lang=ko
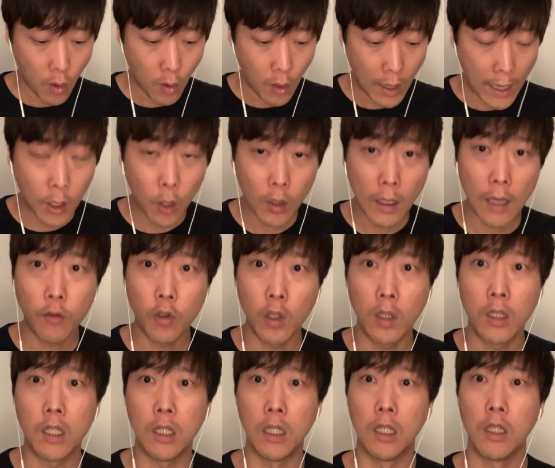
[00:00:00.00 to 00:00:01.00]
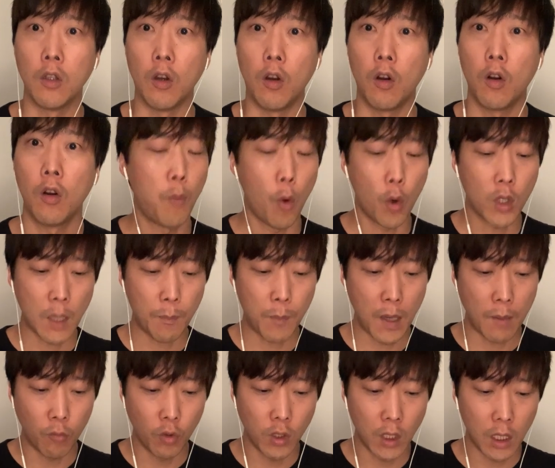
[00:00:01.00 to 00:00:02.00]
해결할 수 있는 능력,
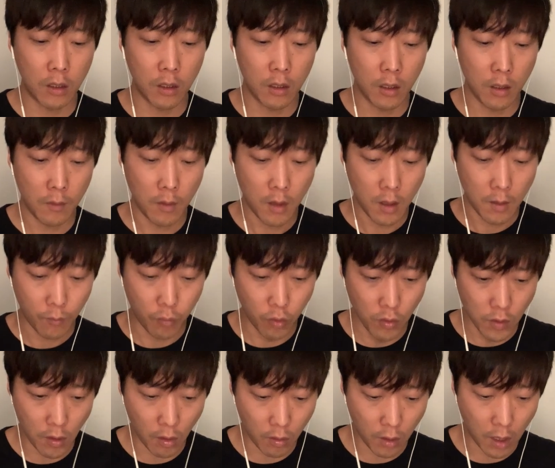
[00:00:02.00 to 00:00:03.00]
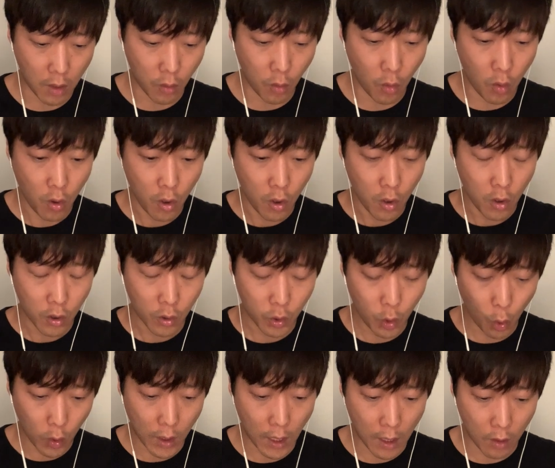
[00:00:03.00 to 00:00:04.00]
복잡한 문제들을 분석하고
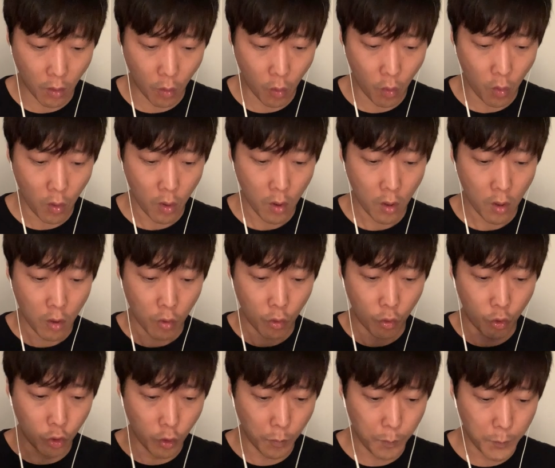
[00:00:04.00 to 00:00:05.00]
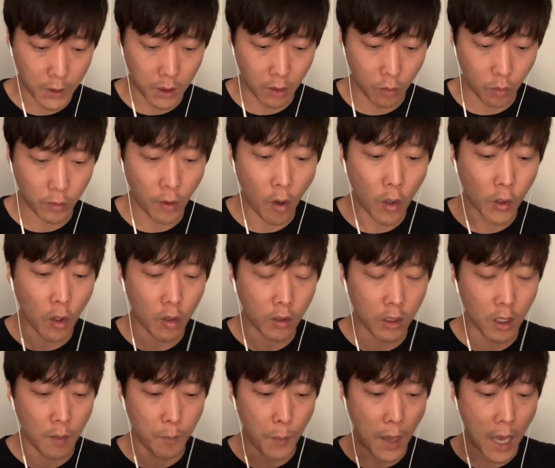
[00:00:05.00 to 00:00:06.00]
쪼개고 그룹지구
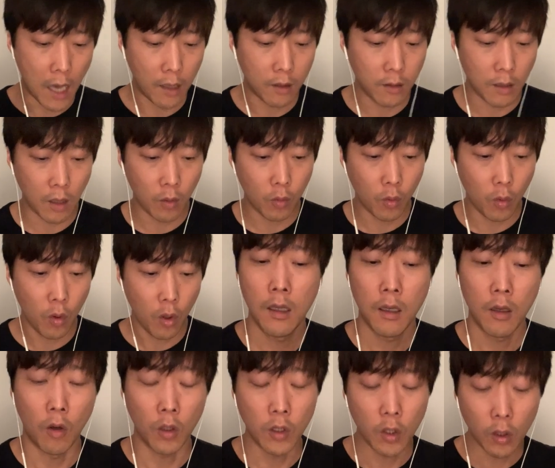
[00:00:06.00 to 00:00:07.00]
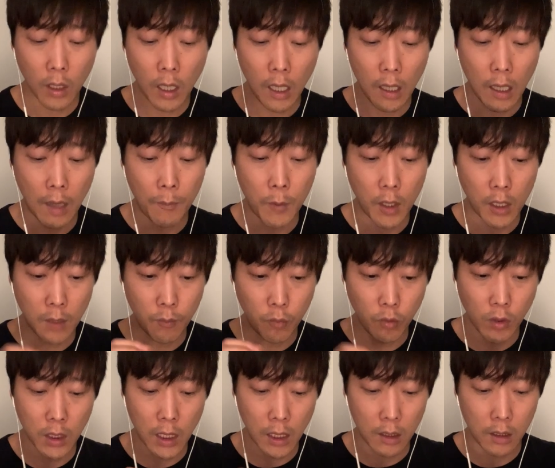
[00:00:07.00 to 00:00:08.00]
성격들을 파악을 하고 어떻게 하면 이
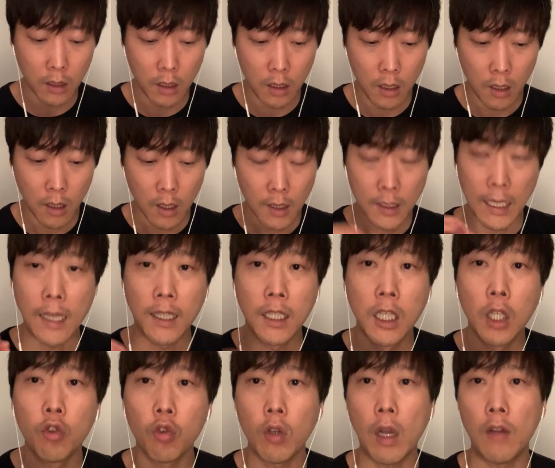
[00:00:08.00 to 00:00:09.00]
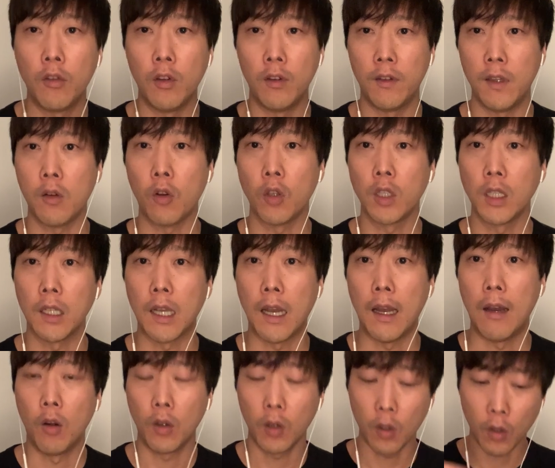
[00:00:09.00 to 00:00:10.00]
문제들을 잘 기술할 수 있을 것인가
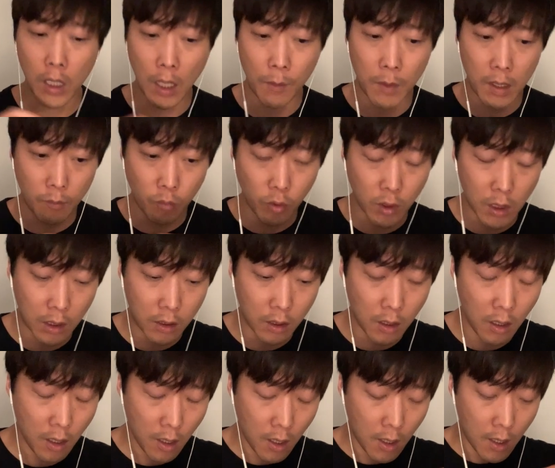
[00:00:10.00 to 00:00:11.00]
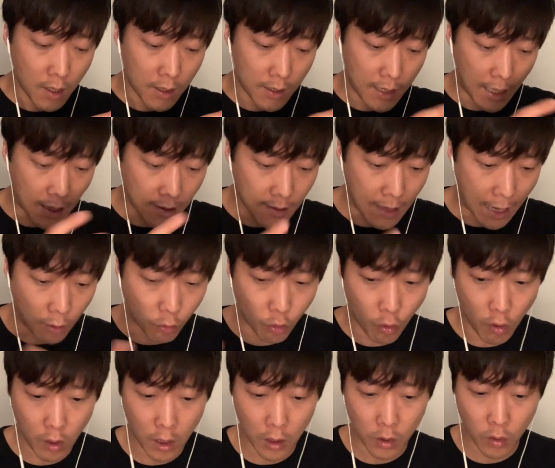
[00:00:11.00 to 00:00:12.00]
어떻게 하면 이 문제들을 잘
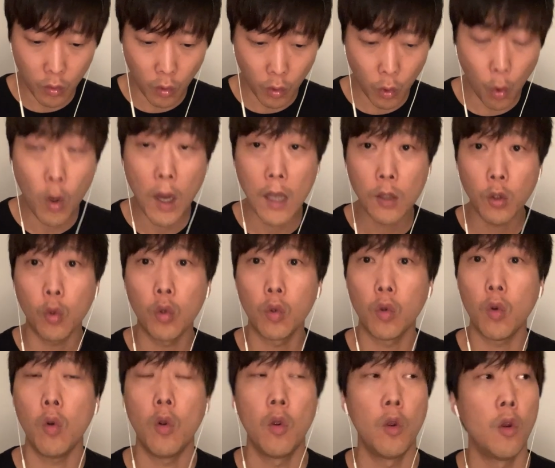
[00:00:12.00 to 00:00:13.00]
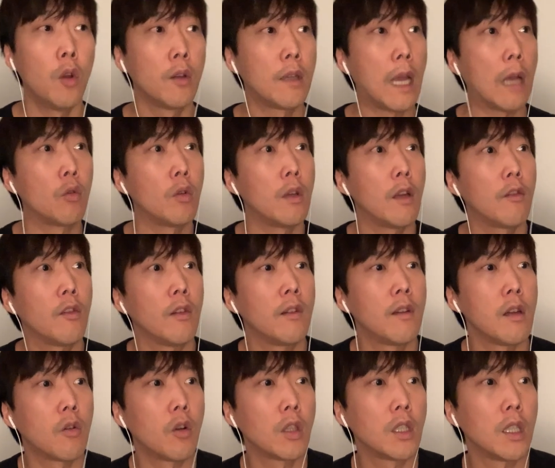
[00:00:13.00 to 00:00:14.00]
나누어 가지고 효과적으로 다뤄낼 수
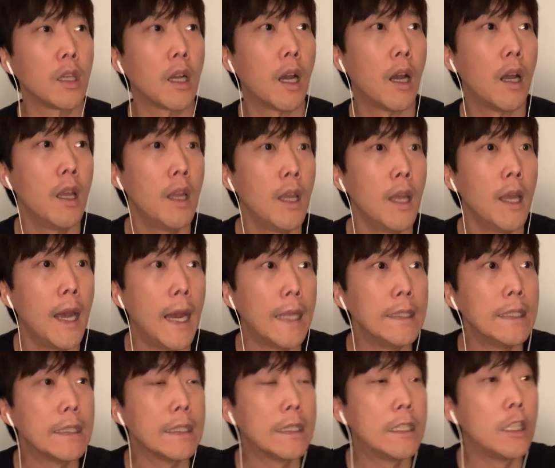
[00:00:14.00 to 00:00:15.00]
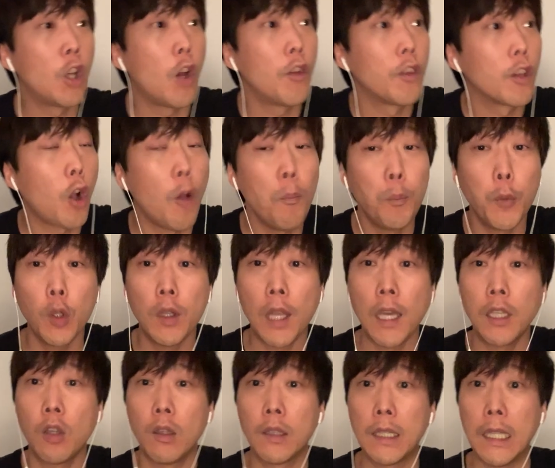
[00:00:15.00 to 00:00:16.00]
있을 것인가 하는 그런
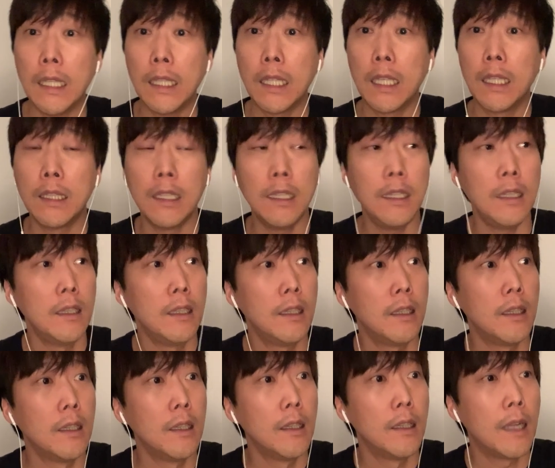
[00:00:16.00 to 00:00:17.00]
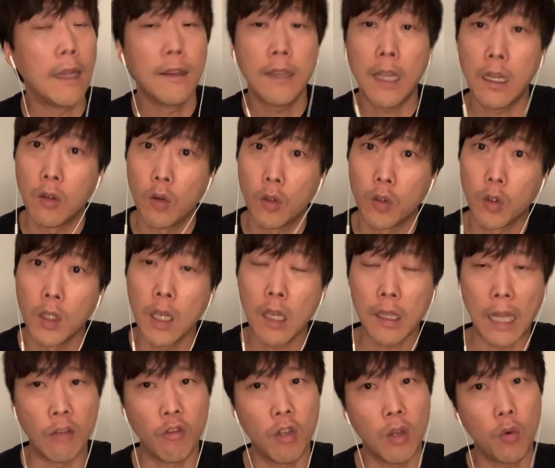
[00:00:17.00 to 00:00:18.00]
컴퓨테이션 띵킹을 한다는 거죠. 이게
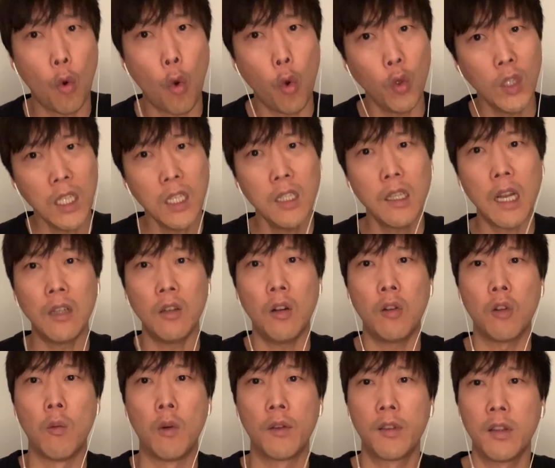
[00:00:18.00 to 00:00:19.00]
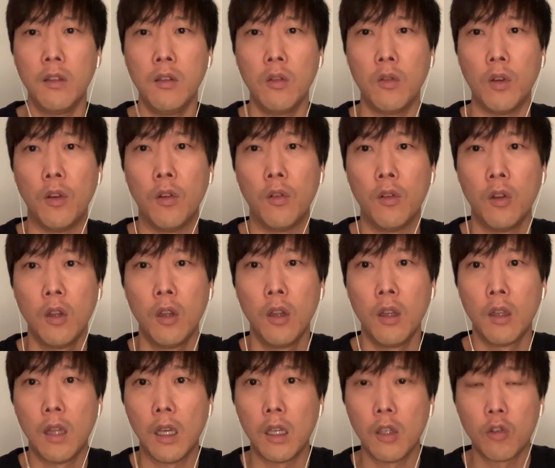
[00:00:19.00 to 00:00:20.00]
단순히 코딩을 하는 걸 넘어서는 거예요.
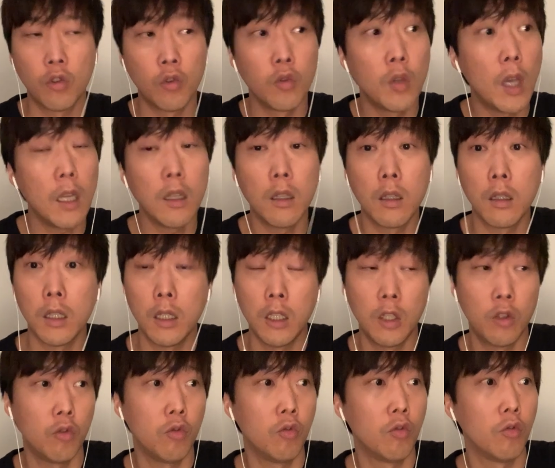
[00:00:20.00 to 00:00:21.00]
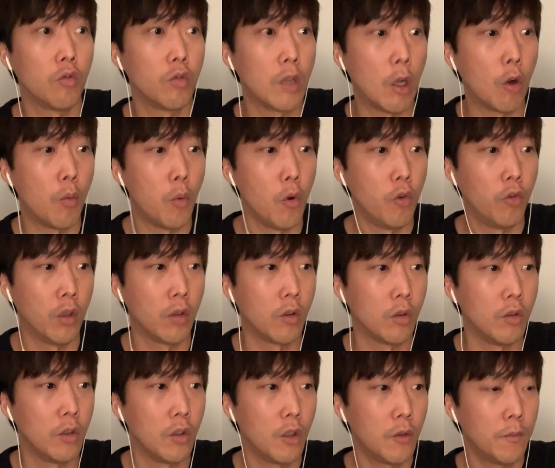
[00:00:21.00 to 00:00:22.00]
되게 중요한 이슈라고 볼 수
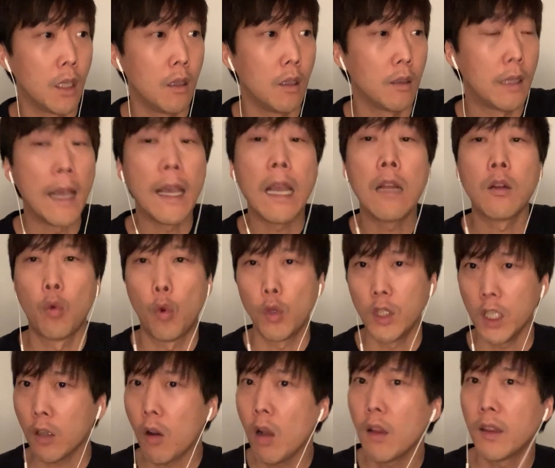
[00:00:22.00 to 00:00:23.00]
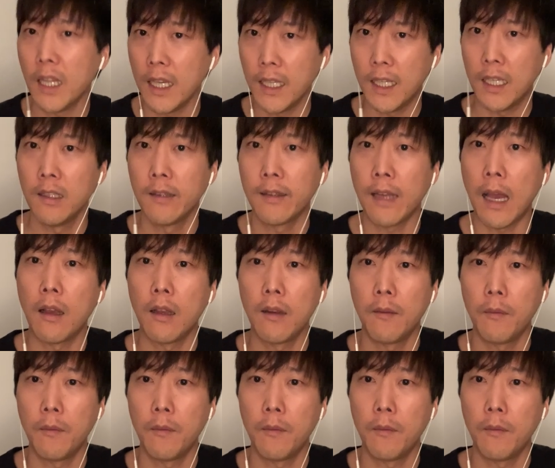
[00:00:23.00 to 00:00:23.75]
있거든요. 되게 로지컬 띵킹을 사,